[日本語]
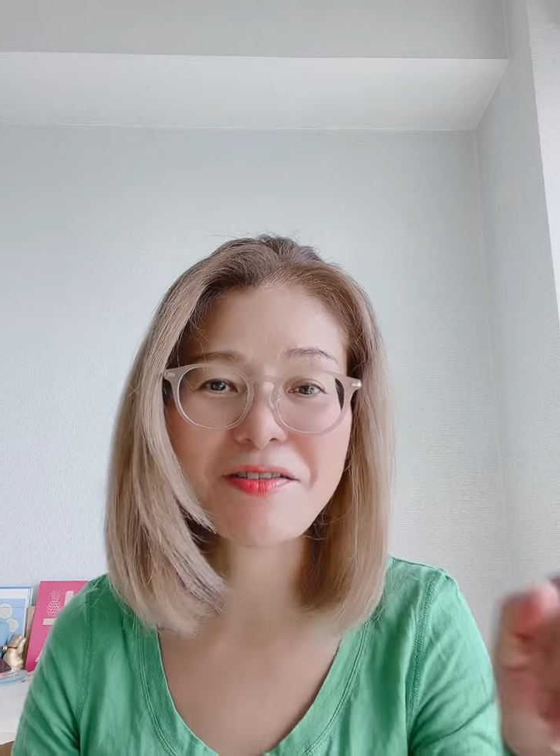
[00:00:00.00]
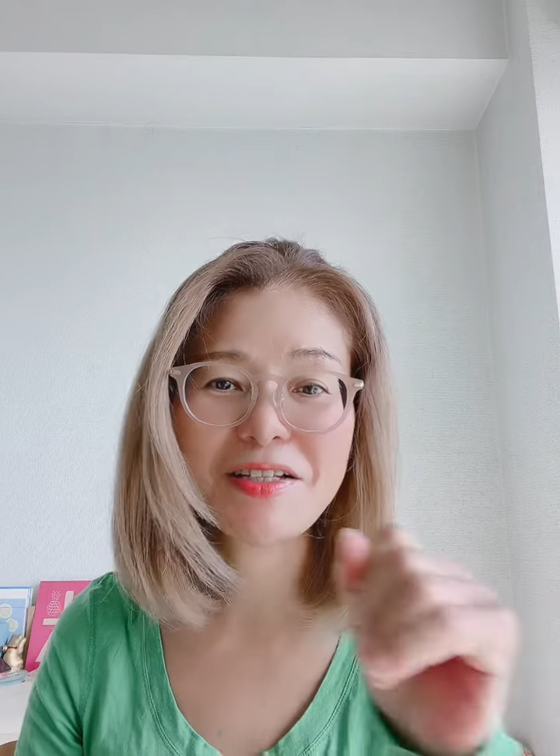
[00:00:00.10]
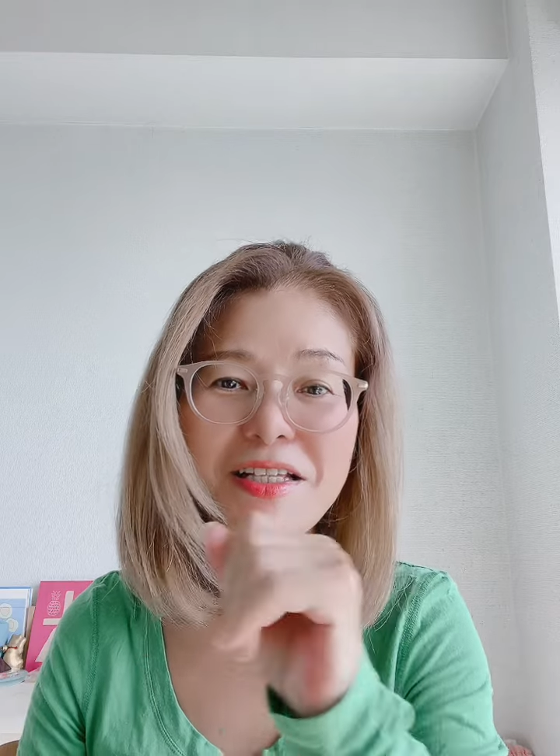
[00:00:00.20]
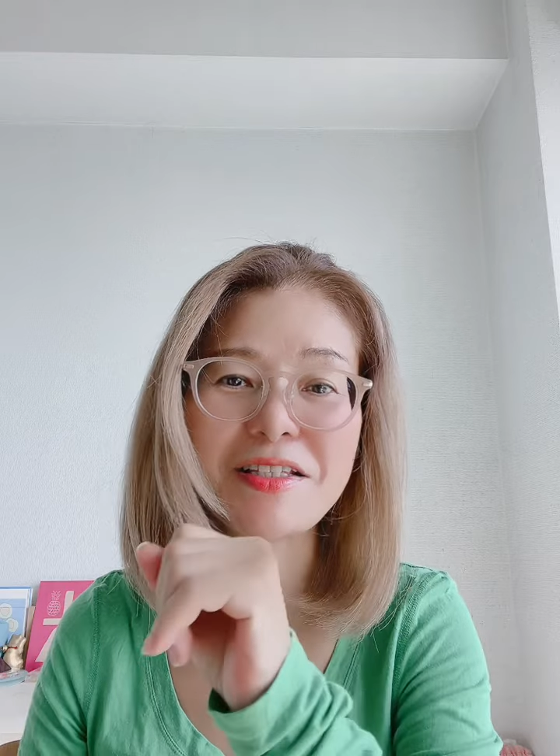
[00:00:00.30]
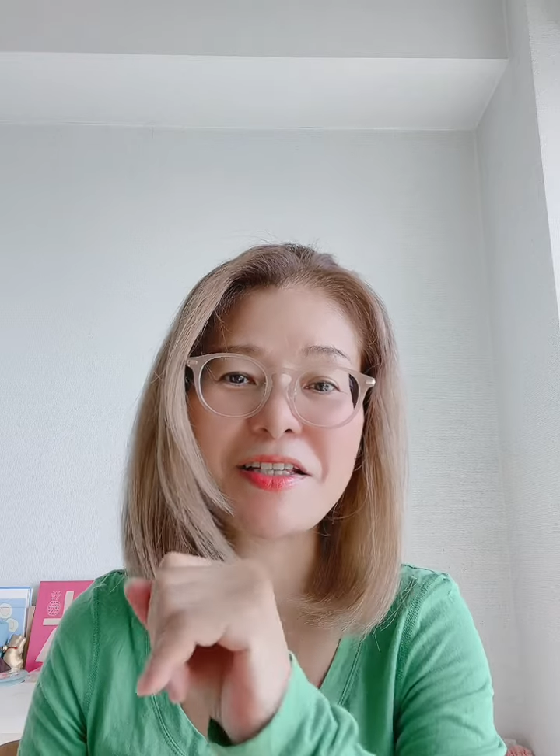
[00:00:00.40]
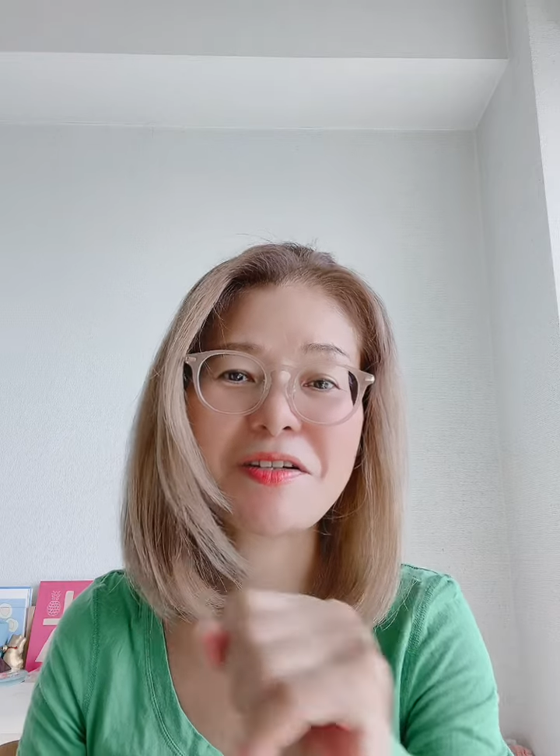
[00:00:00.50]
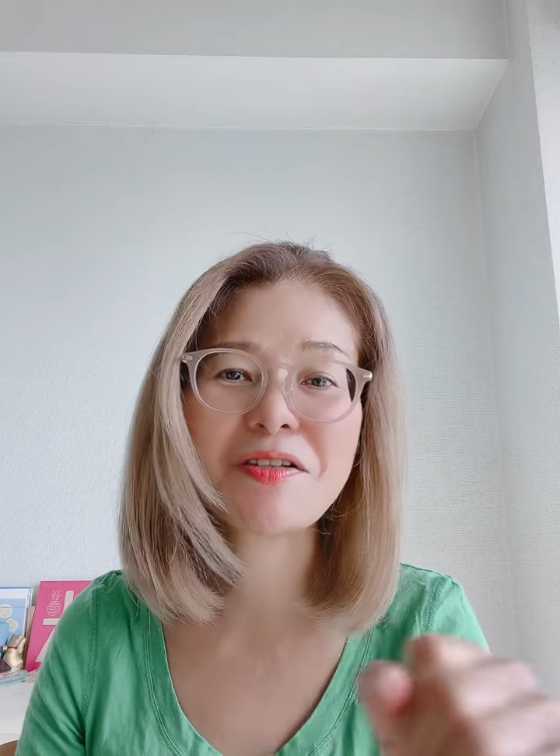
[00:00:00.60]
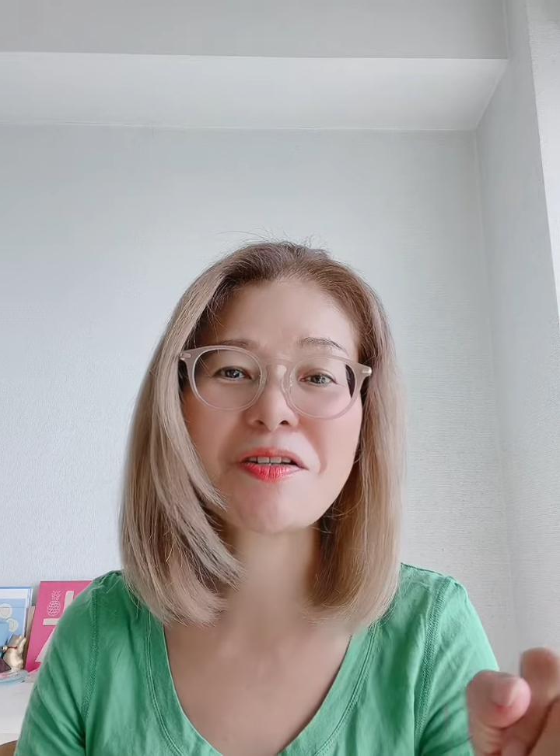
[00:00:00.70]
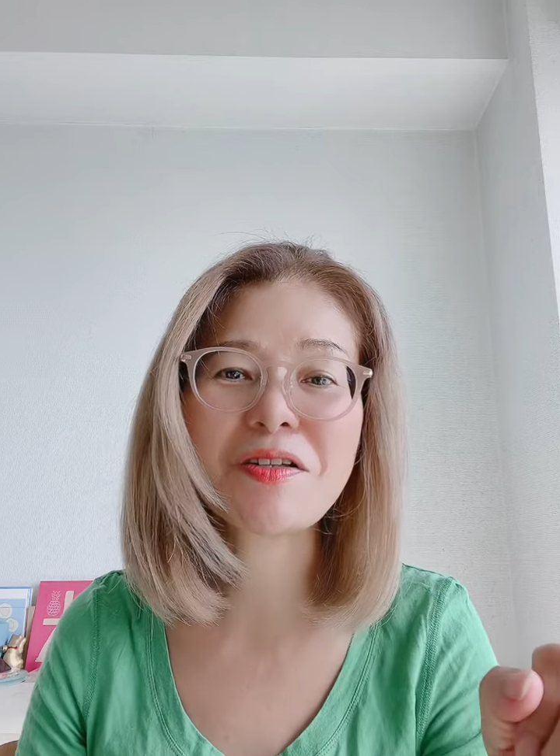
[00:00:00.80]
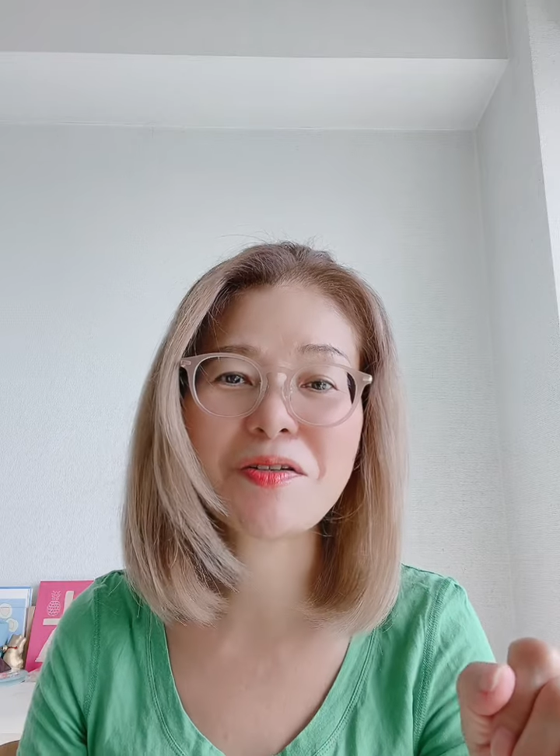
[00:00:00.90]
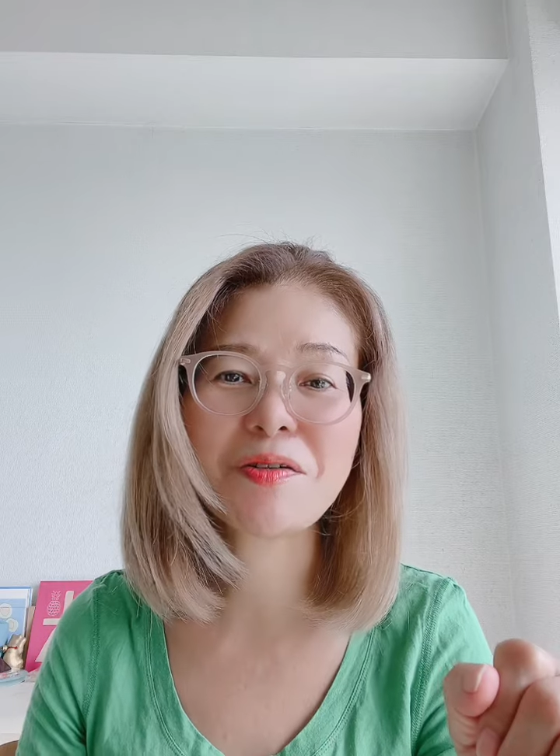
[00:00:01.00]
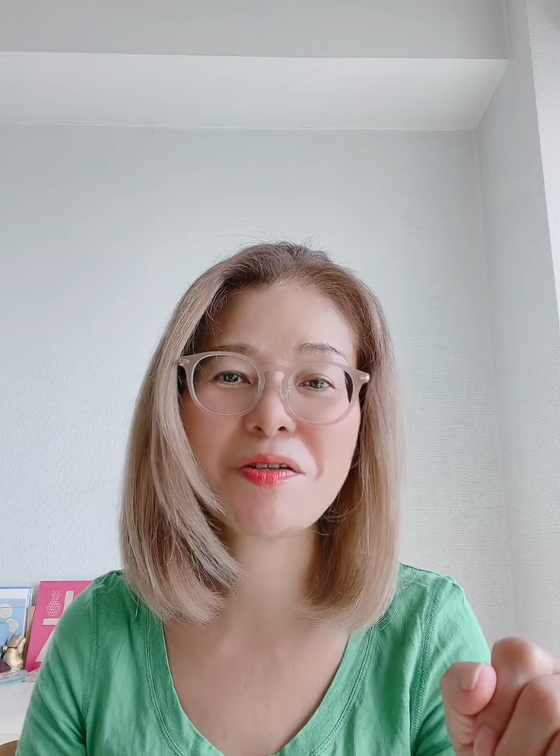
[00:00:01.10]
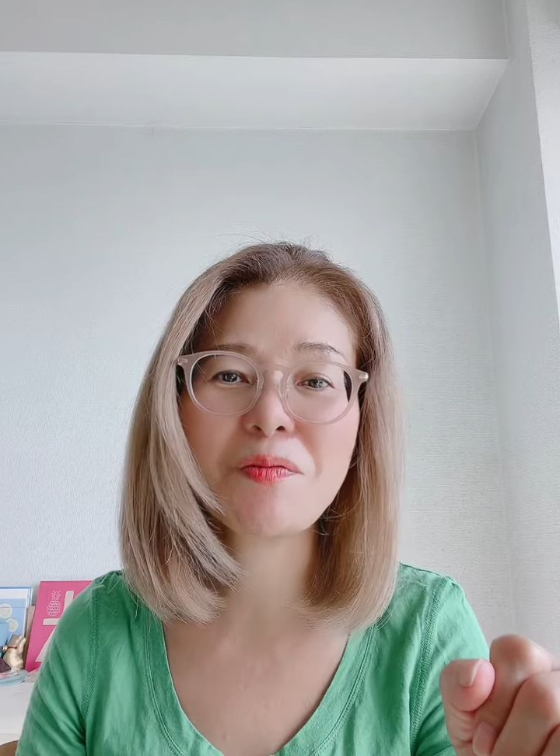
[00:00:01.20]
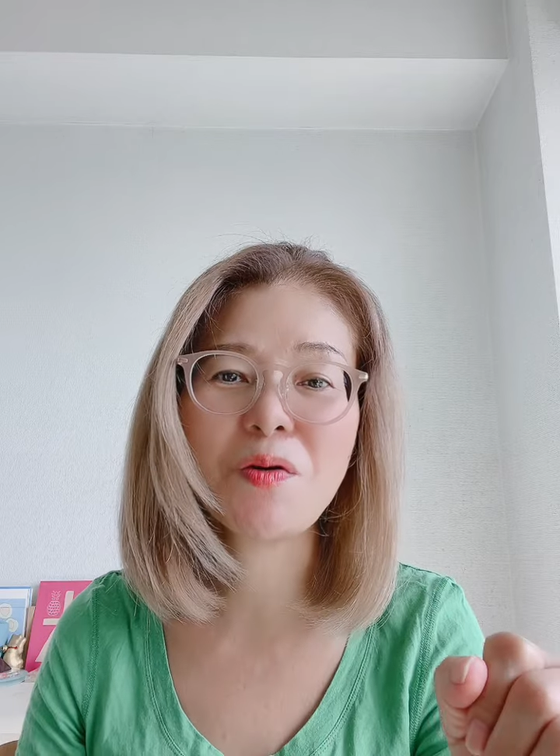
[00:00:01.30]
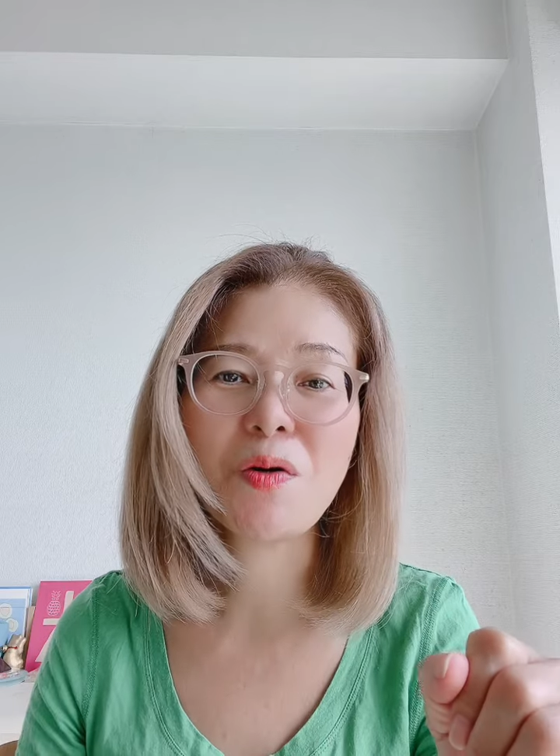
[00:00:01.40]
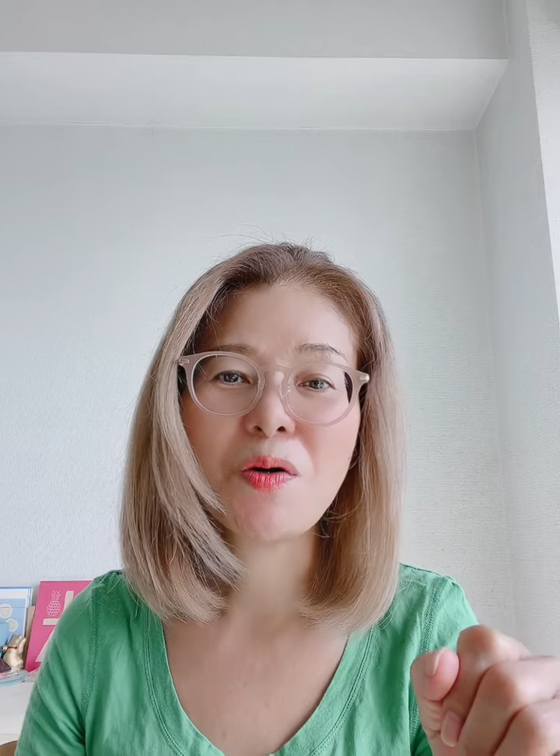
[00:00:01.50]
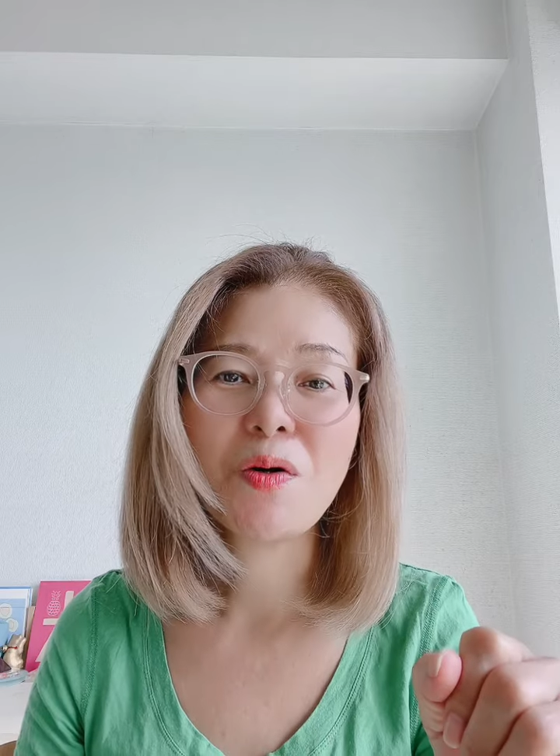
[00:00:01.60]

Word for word: はさせてくれるんですよでも